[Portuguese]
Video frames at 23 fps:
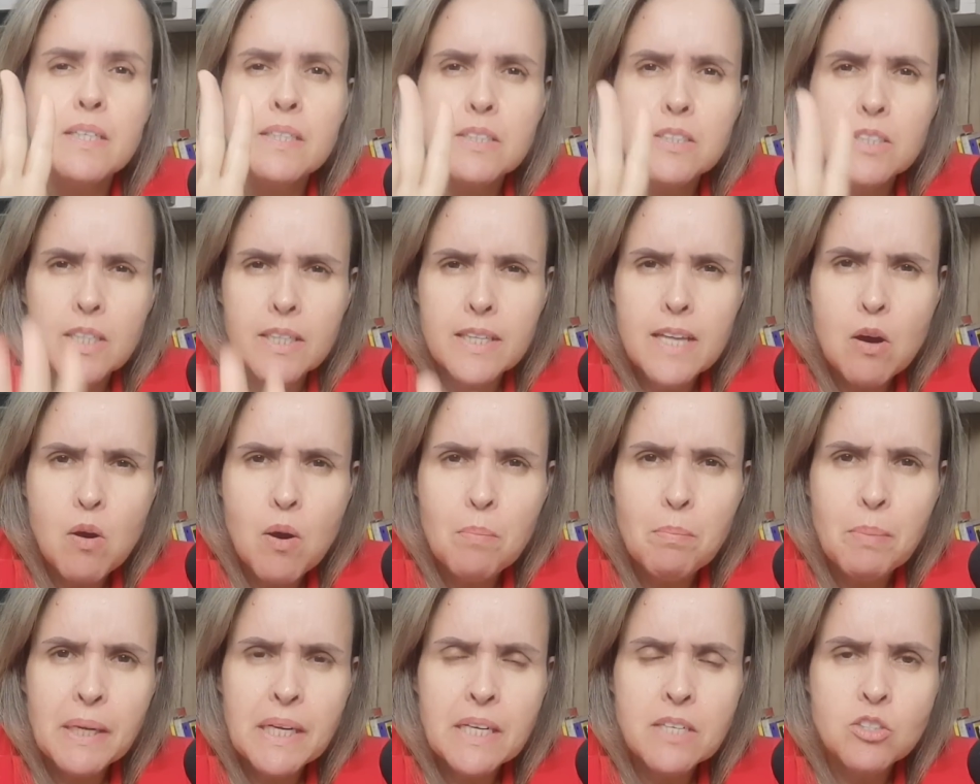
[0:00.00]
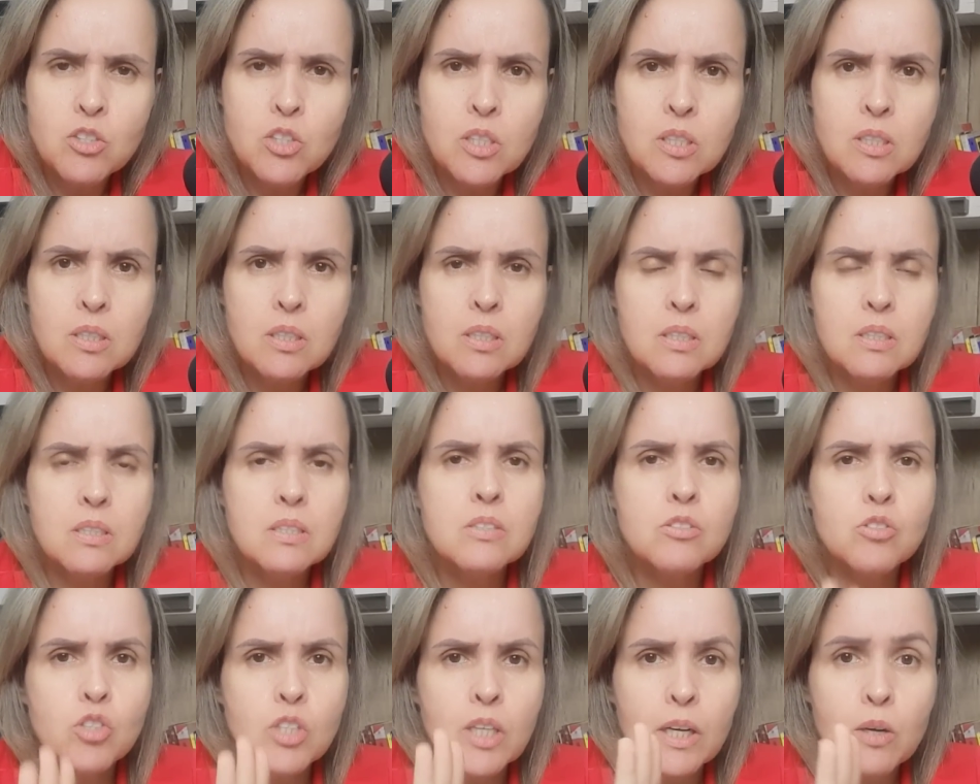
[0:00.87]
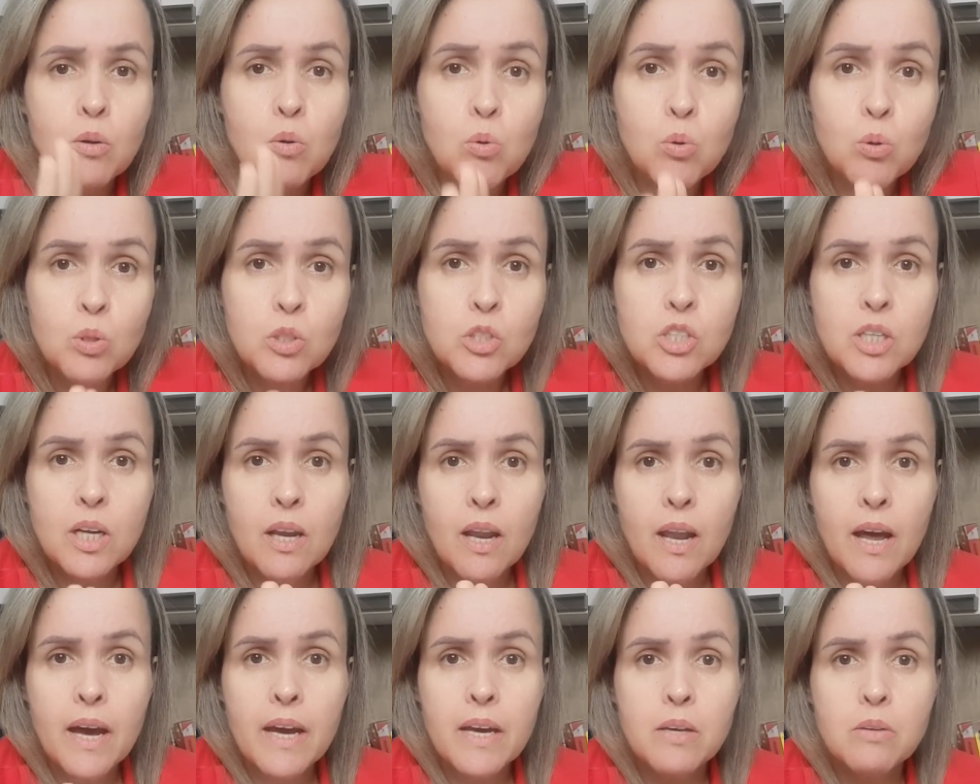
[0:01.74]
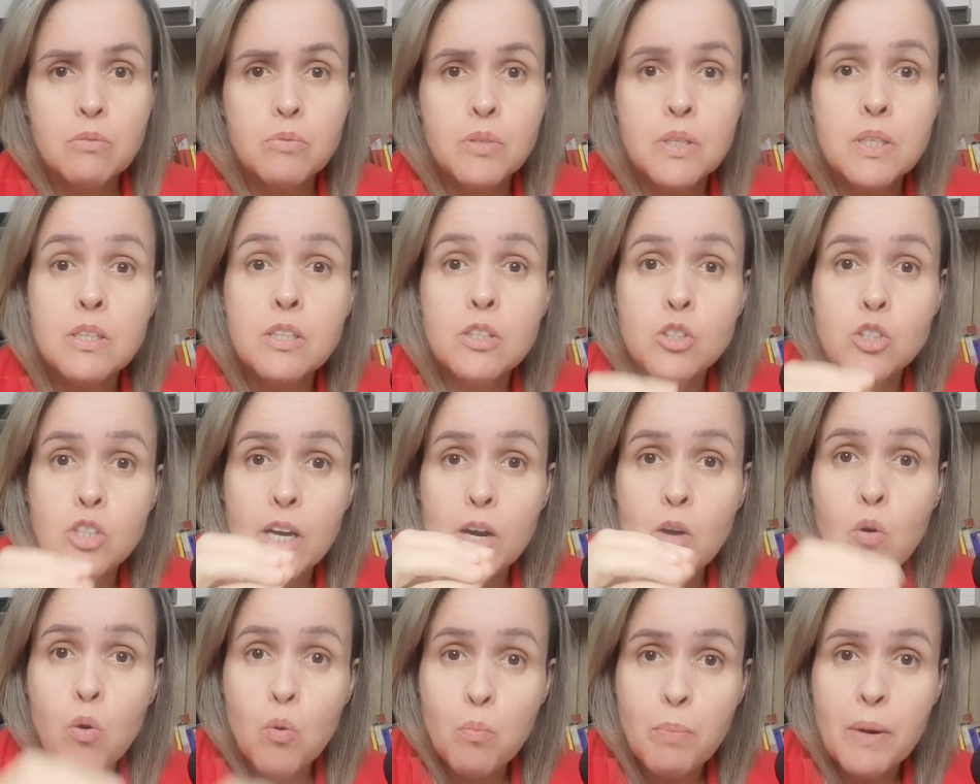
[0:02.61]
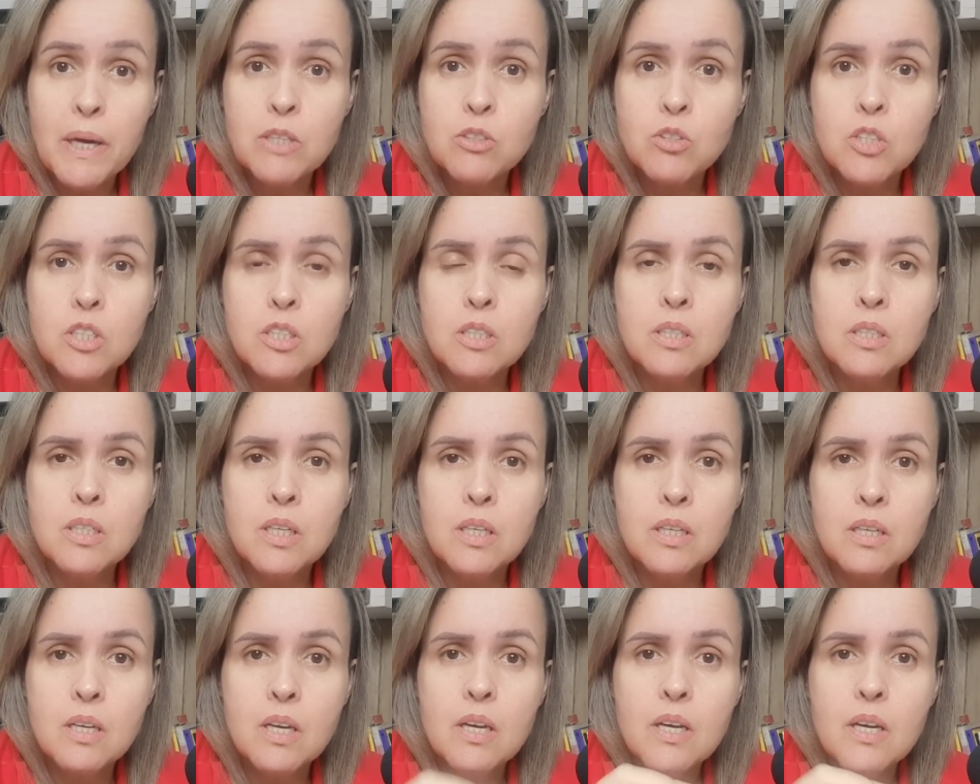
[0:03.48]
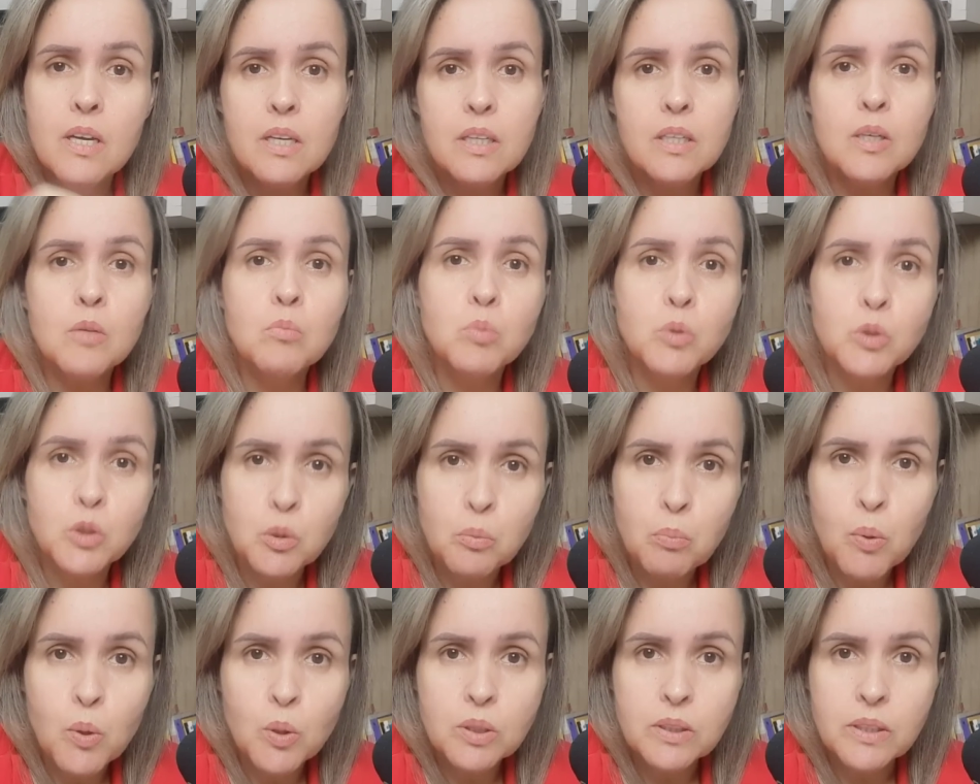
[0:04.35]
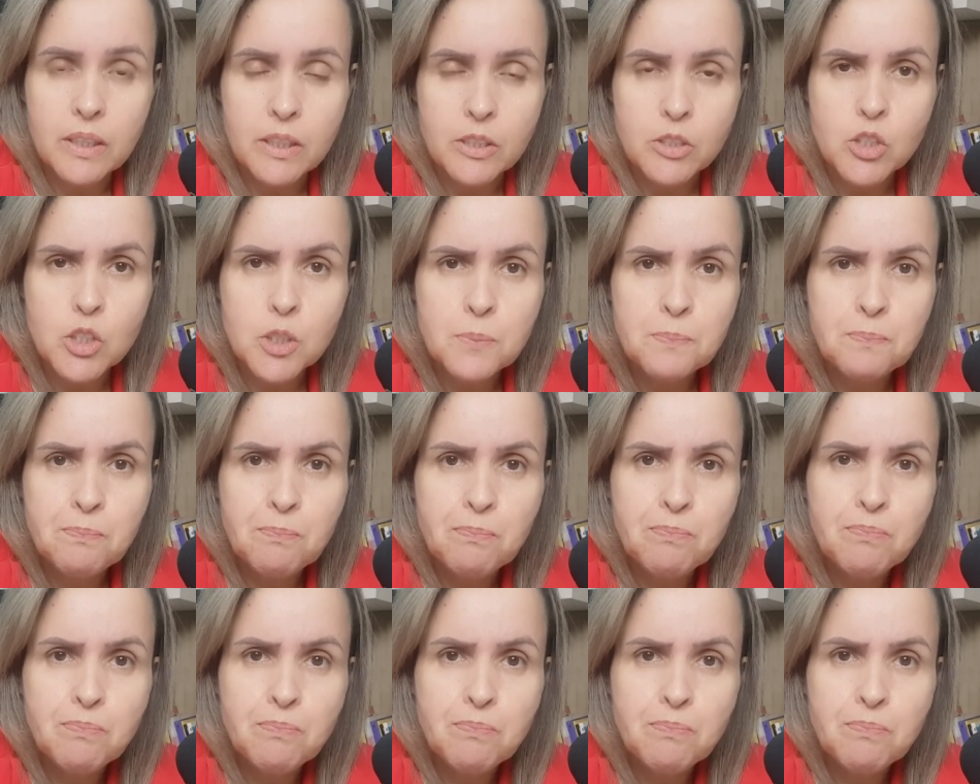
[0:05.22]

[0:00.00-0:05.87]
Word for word: Já dá uma paradinha, já curte a live e já compartilha, que é muito importante.